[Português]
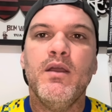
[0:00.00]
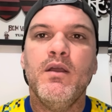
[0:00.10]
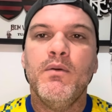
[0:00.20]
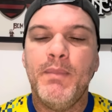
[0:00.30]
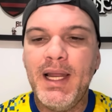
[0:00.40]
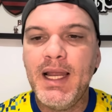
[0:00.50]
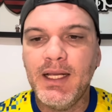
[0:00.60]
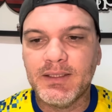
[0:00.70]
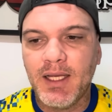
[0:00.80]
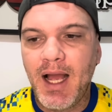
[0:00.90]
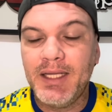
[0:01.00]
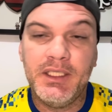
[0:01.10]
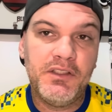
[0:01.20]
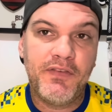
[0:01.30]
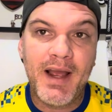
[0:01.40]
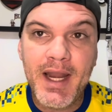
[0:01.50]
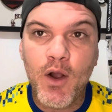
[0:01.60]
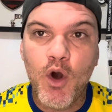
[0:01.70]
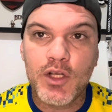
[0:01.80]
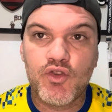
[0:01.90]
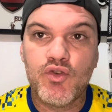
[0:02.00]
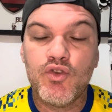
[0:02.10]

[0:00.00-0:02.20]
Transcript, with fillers: beleza, a gente faz negócio,